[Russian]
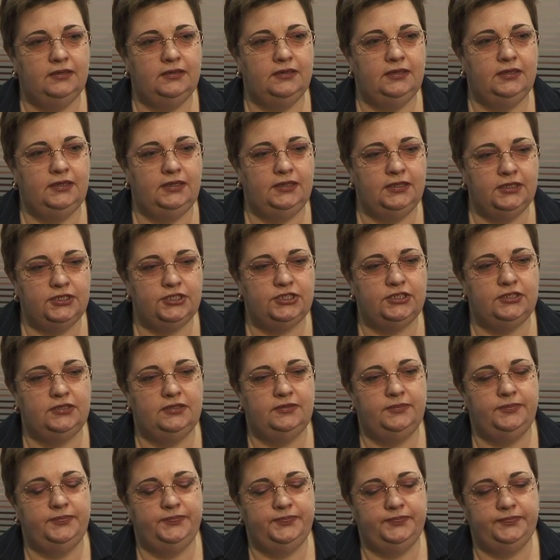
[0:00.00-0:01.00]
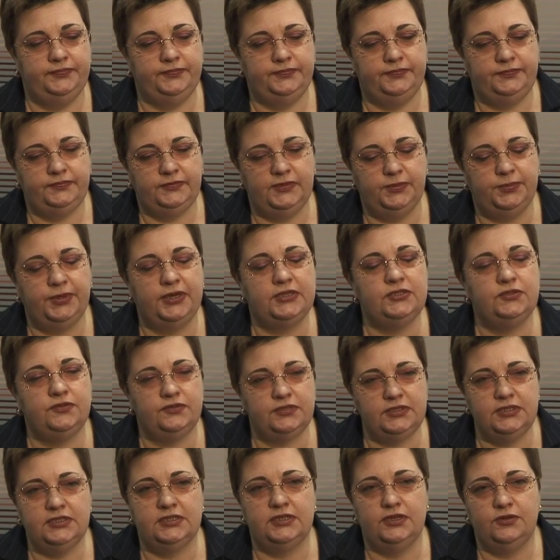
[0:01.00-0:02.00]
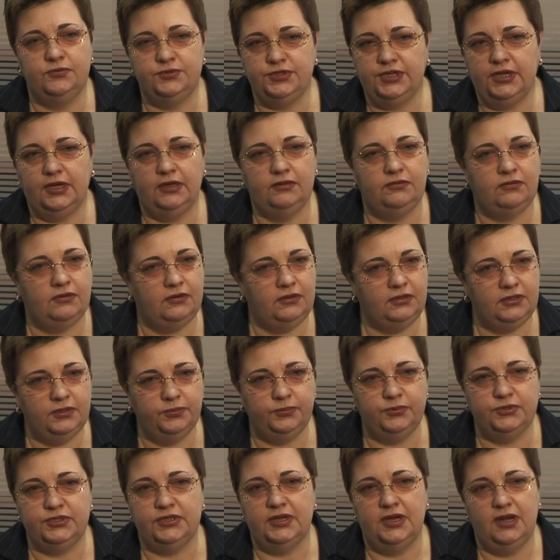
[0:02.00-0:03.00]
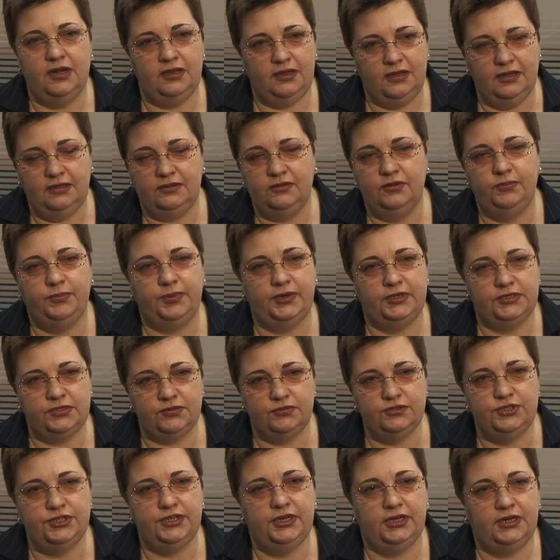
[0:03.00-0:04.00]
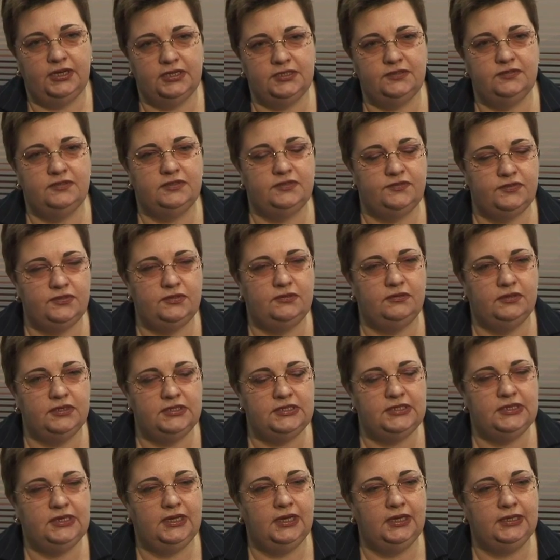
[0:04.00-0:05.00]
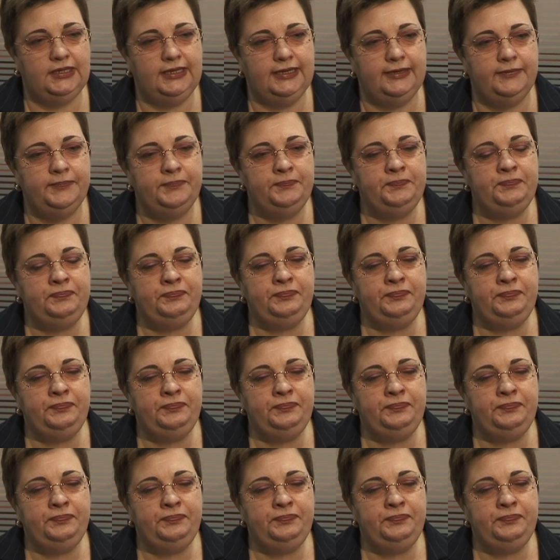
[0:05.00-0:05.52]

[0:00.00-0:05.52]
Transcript: Э, и наши добросовестные заемщики, которые не допускали ни одной просрочки, оказываются в ситуации, когда